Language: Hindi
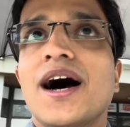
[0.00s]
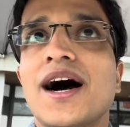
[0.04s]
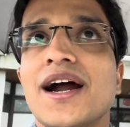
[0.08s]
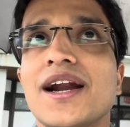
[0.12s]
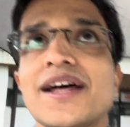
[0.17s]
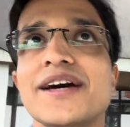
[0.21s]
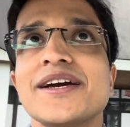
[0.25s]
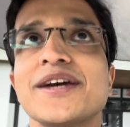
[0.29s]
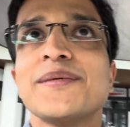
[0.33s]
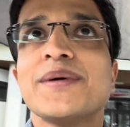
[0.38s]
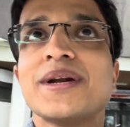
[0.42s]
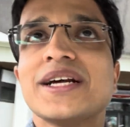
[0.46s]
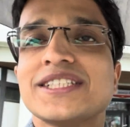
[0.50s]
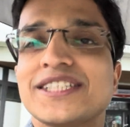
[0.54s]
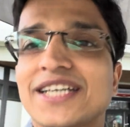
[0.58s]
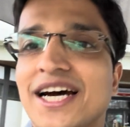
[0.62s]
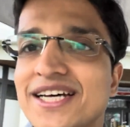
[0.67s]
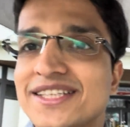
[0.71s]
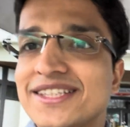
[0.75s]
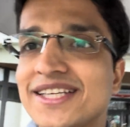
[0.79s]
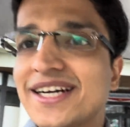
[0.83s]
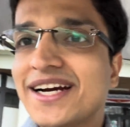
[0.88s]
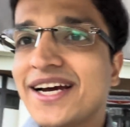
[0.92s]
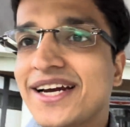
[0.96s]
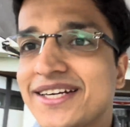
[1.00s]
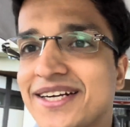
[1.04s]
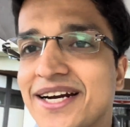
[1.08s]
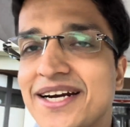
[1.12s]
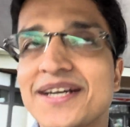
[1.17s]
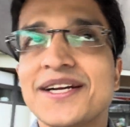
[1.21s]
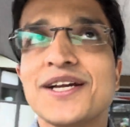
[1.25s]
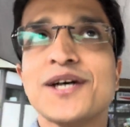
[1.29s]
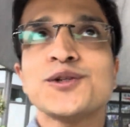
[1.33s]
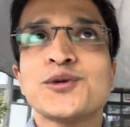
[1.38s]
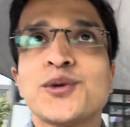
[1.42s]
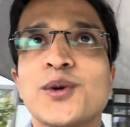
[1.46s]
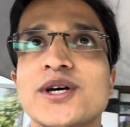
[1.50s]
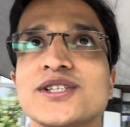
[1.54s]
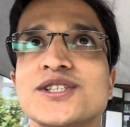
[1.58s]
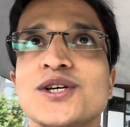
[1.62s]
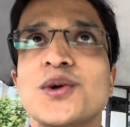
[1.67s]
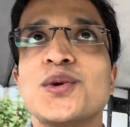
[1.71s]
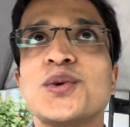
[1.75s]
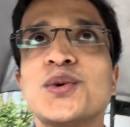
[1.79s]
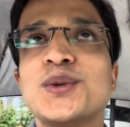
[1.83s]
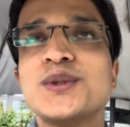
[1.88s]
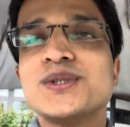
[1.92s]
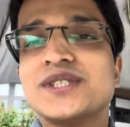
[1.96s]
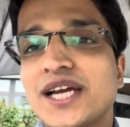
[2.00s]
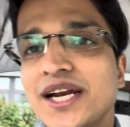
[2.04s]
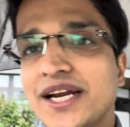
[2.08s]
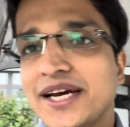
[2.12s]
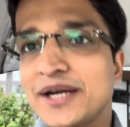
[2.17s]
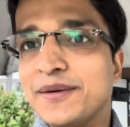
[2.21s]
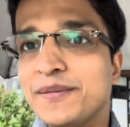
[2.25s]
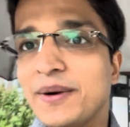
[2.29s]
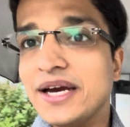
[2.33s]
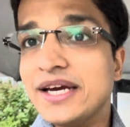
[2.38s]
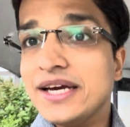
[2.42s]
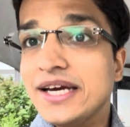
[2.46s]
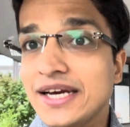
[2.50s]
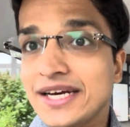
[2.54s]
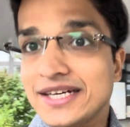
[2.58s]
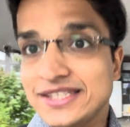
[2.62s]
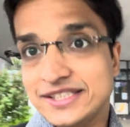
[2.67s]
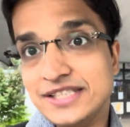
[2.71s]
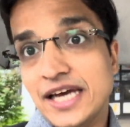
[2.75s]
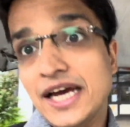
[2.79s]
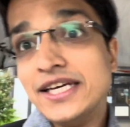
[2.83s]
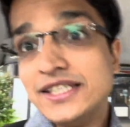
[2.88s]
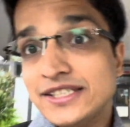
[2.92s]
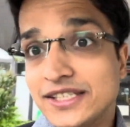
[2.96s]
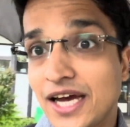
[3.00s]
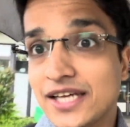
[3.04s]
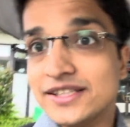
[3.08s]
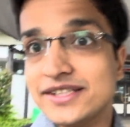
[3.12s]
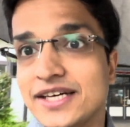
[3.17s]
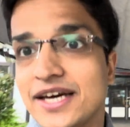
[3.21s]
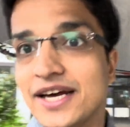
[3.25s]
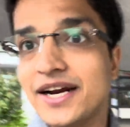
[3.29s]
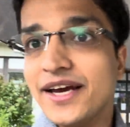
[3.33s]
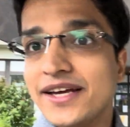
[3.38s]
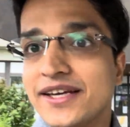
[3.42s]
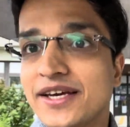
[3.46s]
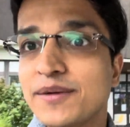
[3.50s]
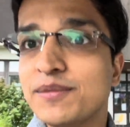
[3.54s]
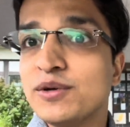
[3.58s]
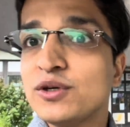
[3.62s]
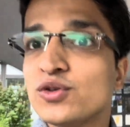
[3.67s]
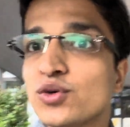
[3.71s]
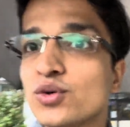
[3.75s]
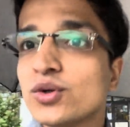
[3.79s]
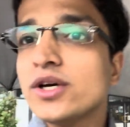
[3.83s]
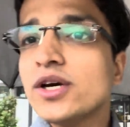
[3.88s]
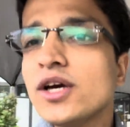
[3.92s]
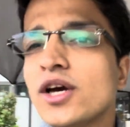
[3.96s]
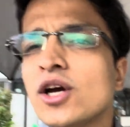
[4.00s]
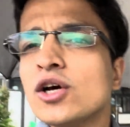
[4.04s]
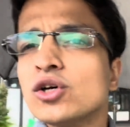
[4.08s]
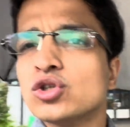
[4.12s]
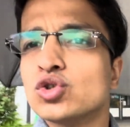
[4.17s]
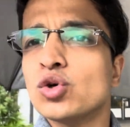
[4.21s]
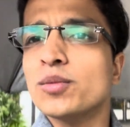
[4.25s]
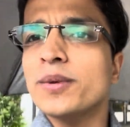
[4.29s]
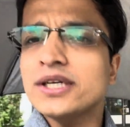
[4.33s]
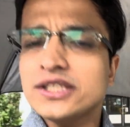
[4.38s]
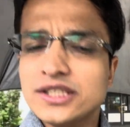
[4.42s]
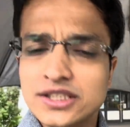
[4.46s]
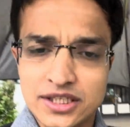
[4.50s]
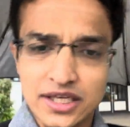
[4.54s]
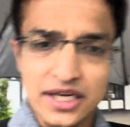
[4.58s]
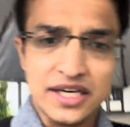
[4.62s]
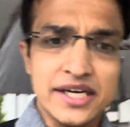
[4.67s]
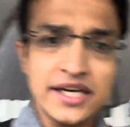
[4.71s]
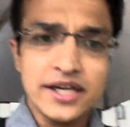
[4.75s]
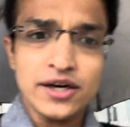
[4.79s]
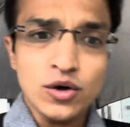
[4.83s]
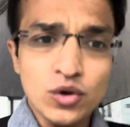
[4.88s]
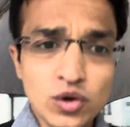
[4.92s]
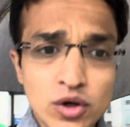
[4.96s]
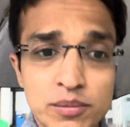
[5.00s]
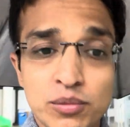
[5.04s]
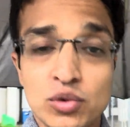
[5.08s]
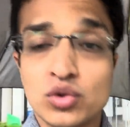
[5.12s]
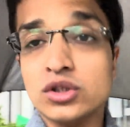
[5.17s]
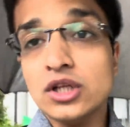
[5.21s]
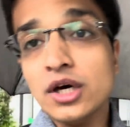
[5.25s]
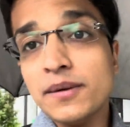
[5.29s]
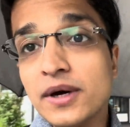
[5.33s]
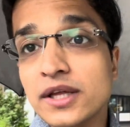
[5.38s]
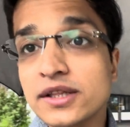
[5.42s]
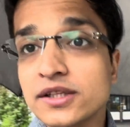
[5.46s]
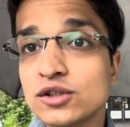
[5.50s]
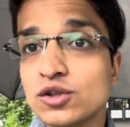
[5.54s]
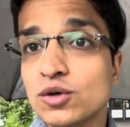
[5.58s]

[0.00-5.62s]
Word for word: हालांकि हमारा छाते का एक डंडा थोड़ा सा लूज है लेकिन भाई सही साथ दे रहा है ये भी क्योंकि सुबह से देख ही रहे हो कि बूंदाबांदी